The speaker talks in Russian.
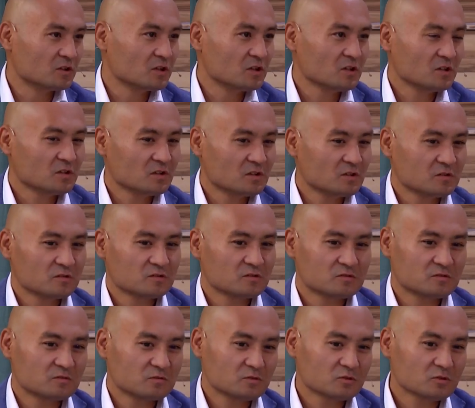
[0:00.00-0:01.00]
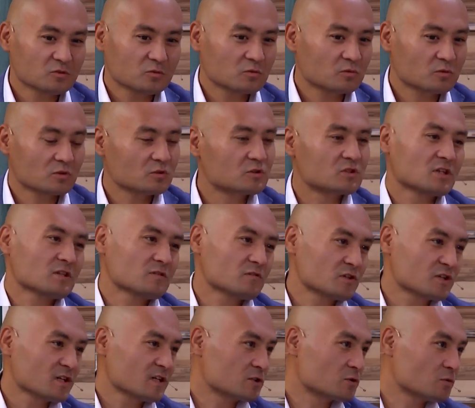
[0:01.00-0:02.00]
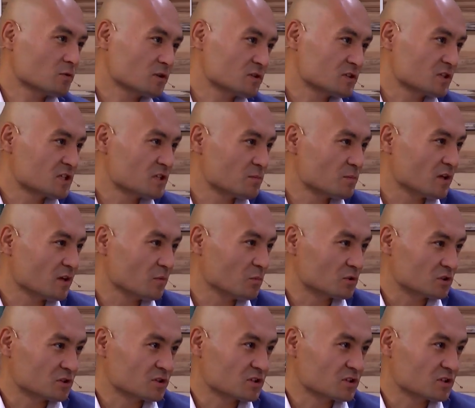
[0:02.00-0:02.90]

ты, ну, то есть отвечаешь только за себя, можно